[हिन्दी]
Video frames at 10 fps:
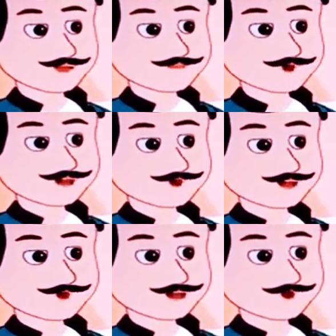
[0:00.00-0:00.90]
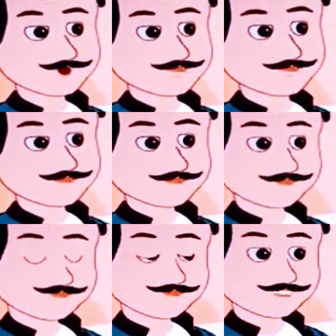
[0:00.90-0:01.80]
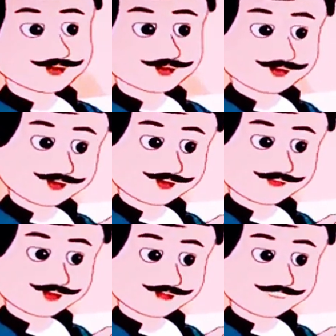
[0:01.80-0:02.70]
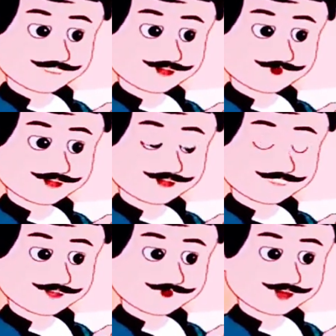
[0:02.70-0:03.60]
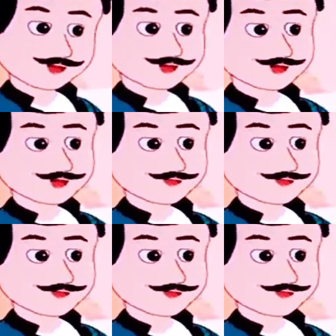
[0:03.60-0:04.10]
दफ्तर छोड़ देता हूँ क्या रेपटेशन बनेगी हमारी